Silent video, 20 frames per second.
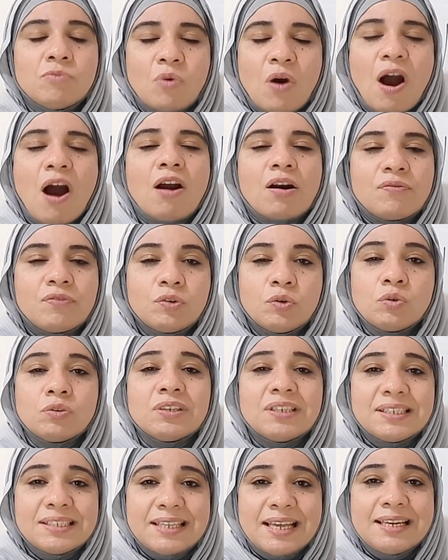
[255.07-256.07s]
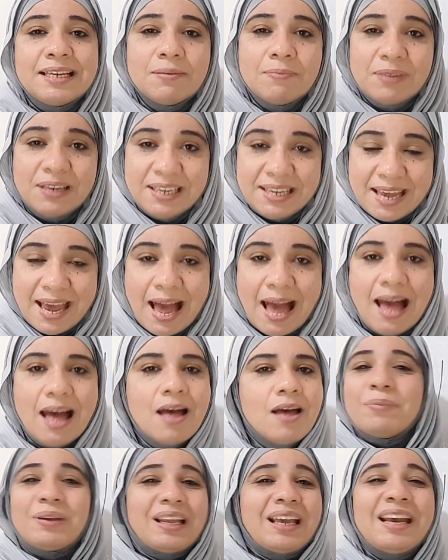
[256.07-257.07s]
وهعرف النطق السليم ليها
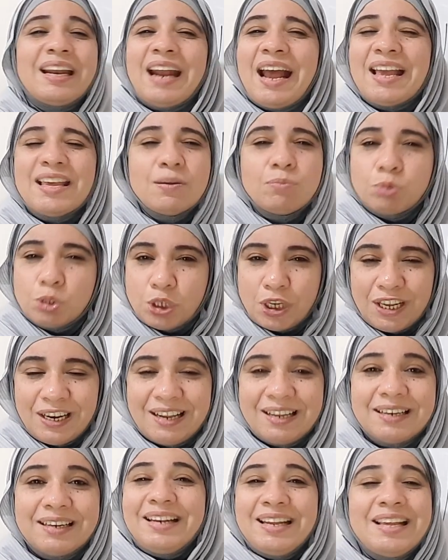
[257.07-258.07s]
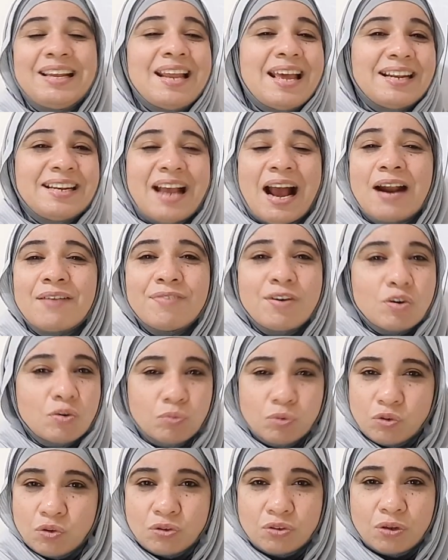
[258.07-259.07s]
من غير اي مشكله ليه لاني عارفه
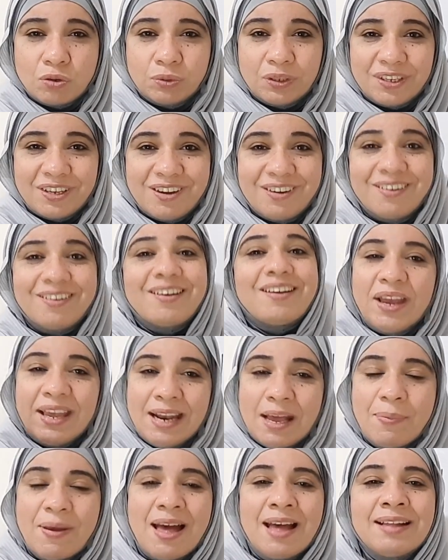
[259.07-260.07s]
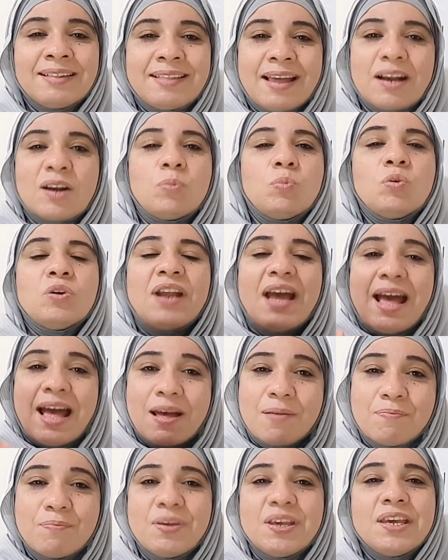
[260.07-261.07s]
الرموز الصوتيه وهنا بقى تكمن
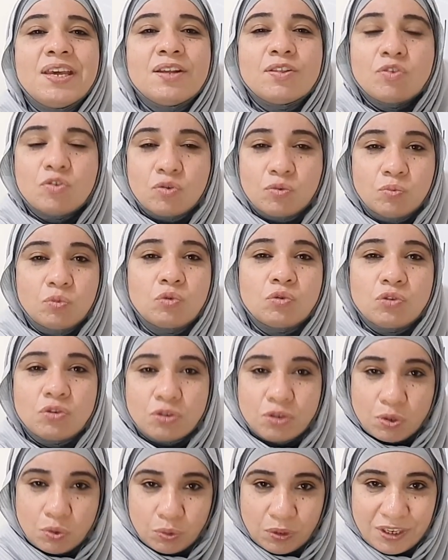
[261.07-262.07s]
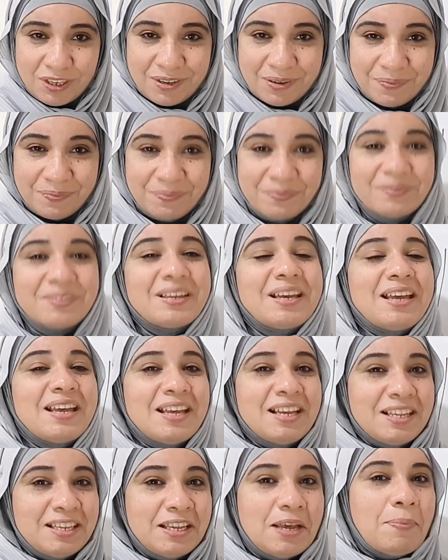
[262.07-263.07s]
اهميه الرموز الصوتيه
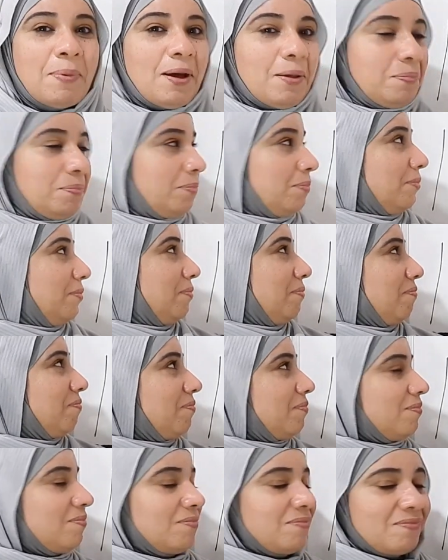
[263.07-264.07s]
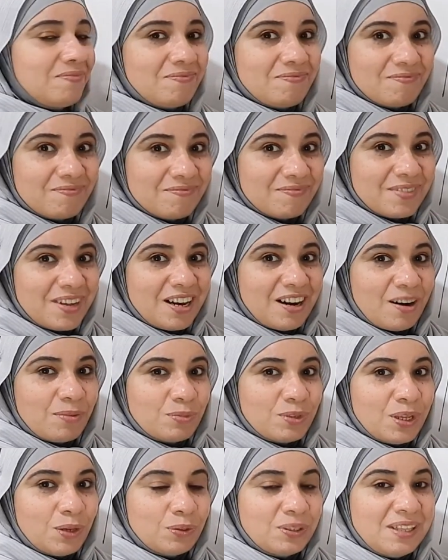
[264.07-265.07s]
يبقى
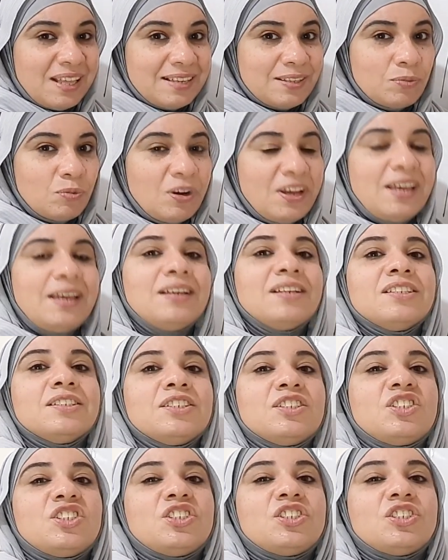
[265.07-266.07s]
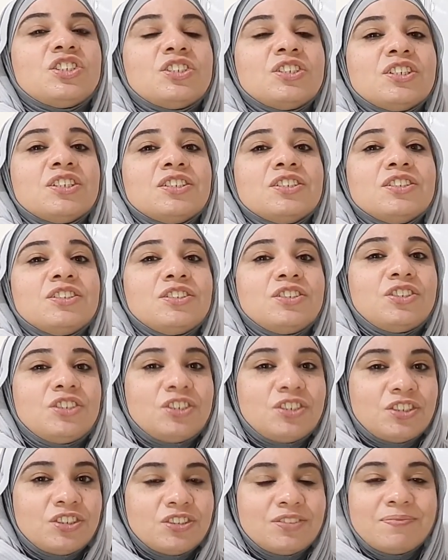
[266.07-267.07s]
الرمز الصوتي ده اسمه ايه دج
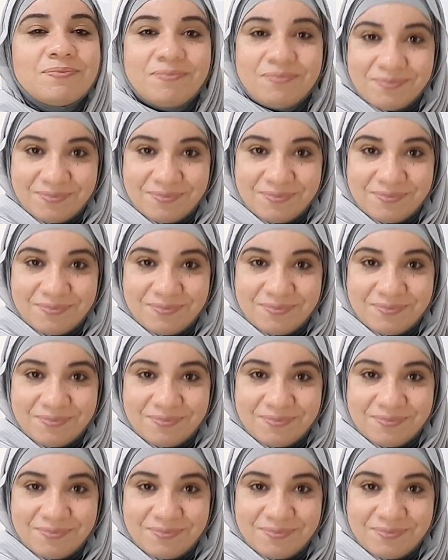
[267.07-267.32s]
دج